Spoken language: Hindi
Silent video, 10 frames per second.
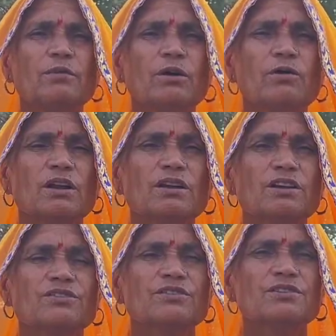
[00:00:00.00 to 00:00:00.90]
भगवान
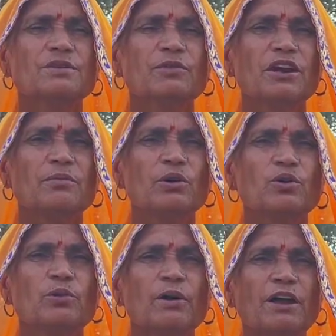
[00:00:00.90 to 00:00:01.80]
कृष्ण जी मेरा भी
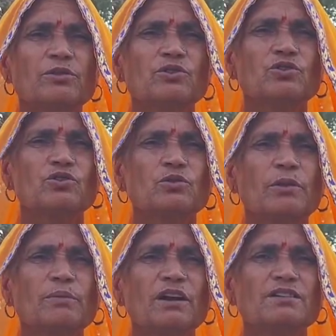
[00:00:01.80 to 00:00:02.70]
कोई भाई होता तो
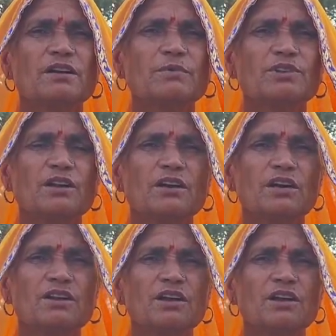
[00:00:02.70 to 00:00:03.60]
मैं भी रक्षाबंधन
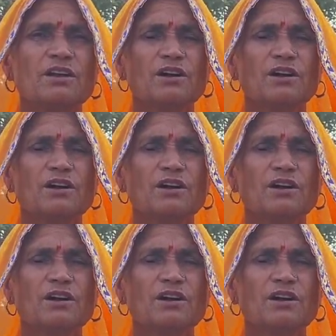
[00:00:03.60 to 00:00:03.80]
करती